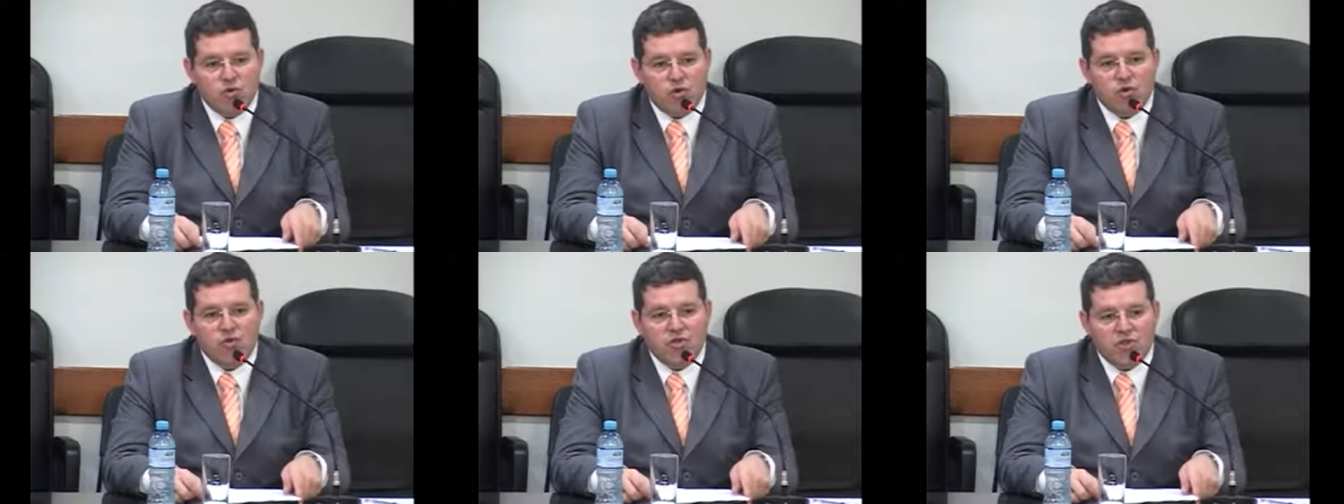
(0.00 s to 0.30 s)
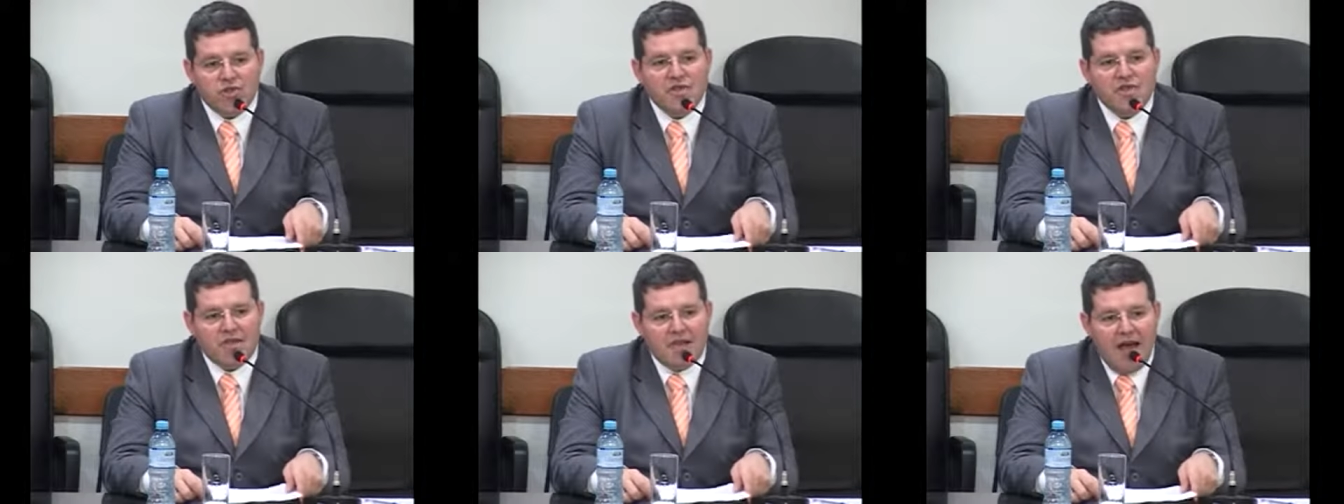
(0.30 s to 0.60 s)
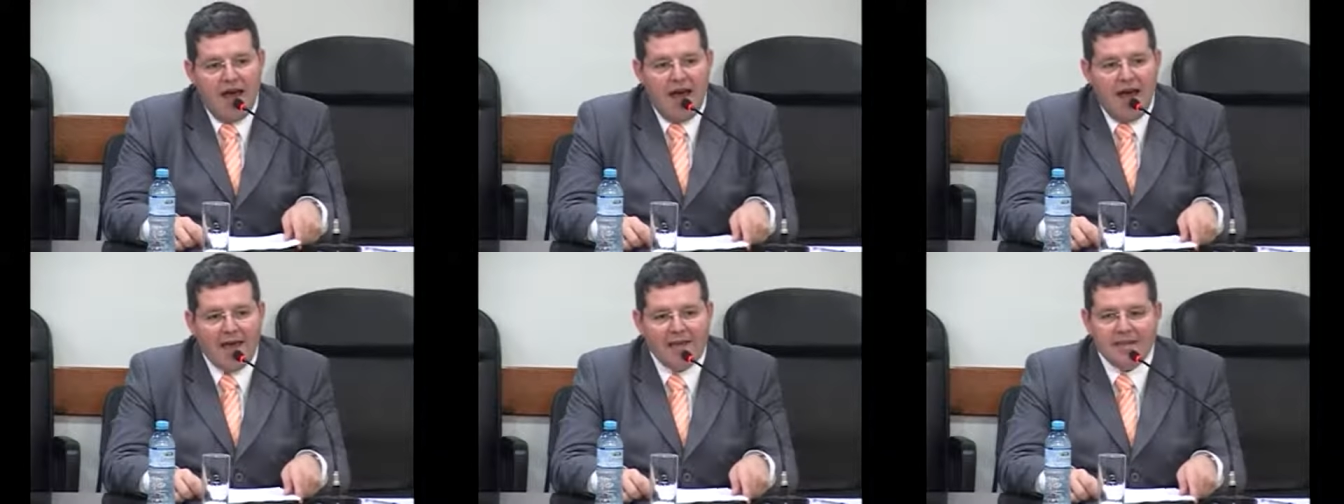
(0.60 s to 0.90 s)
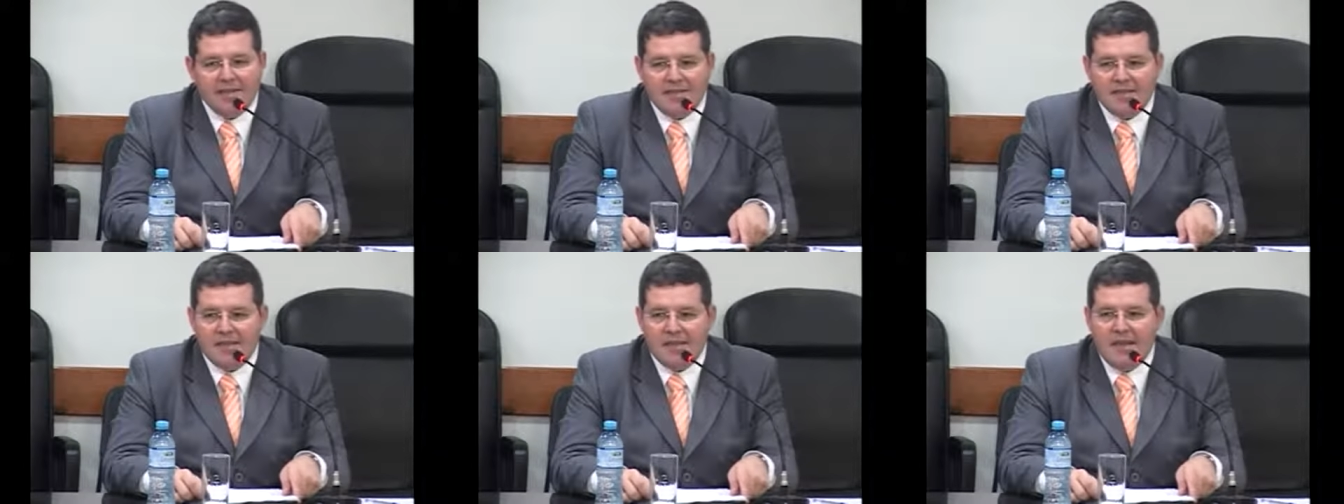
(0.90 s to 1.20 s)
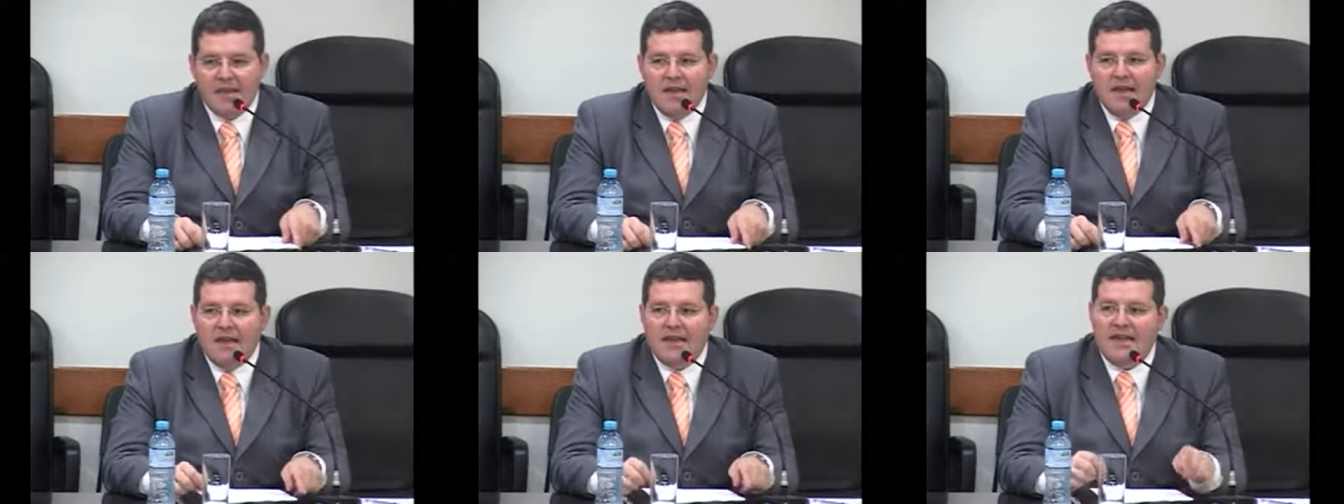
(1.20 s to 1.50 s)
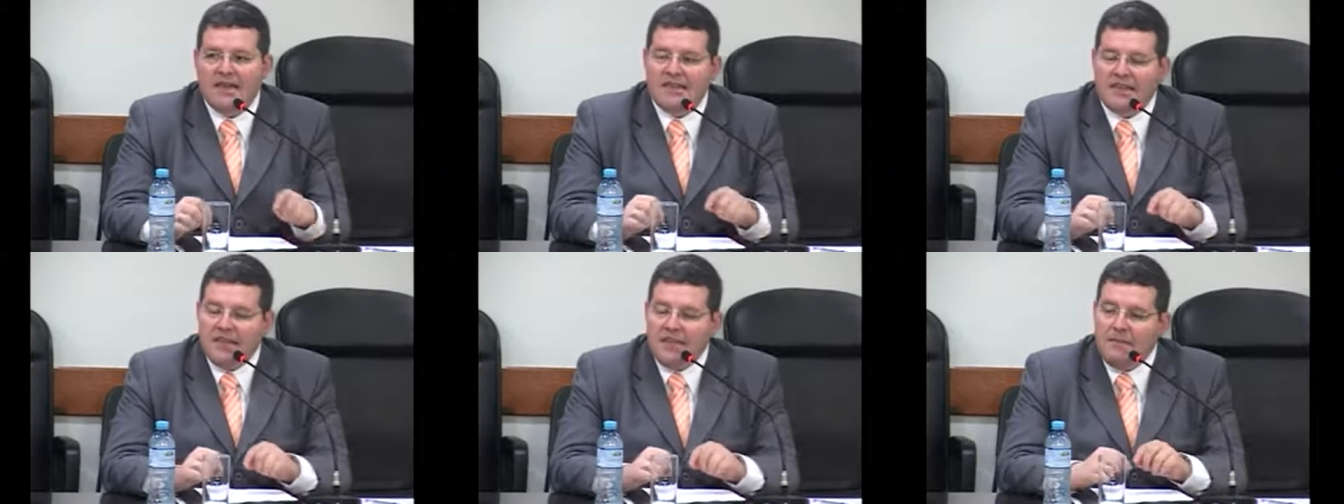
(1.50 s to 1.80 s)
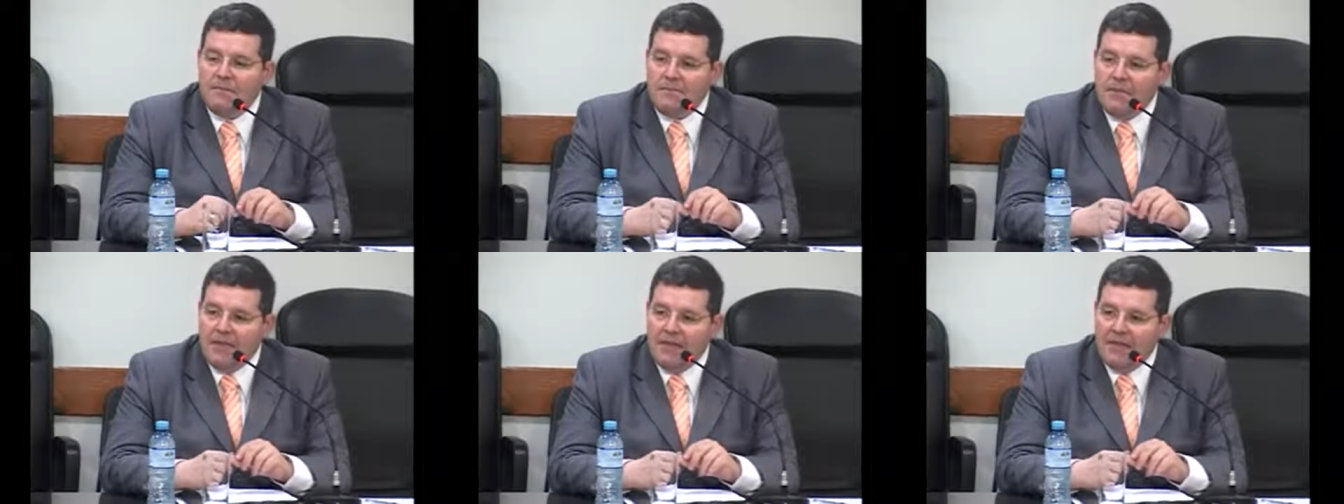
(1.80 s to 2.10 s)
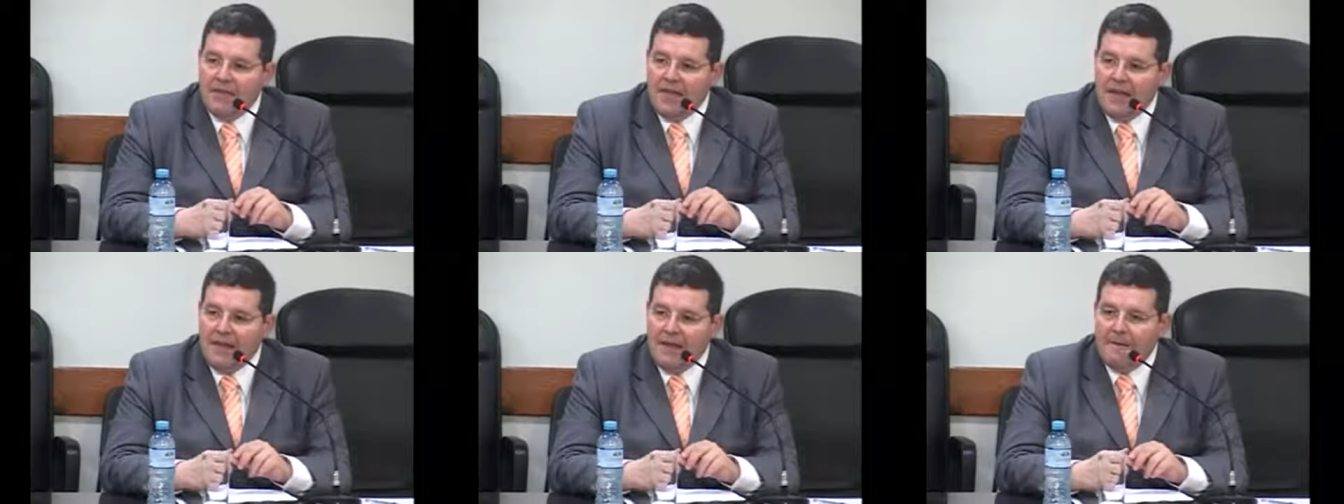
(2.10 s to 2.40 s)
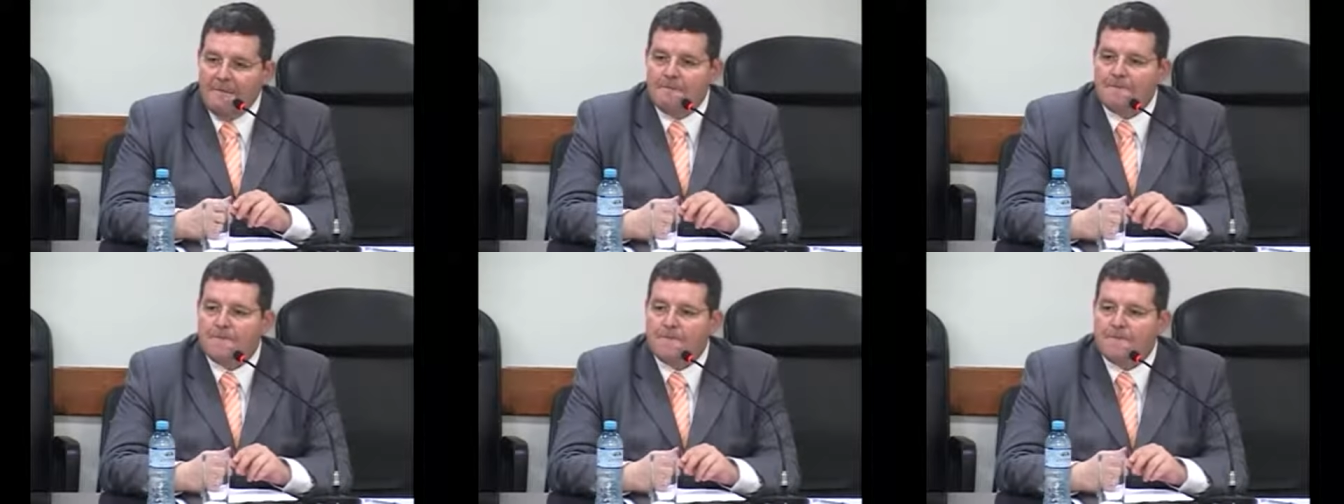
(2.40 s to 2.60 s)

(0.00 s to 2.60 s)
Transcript: judiciais que tramitem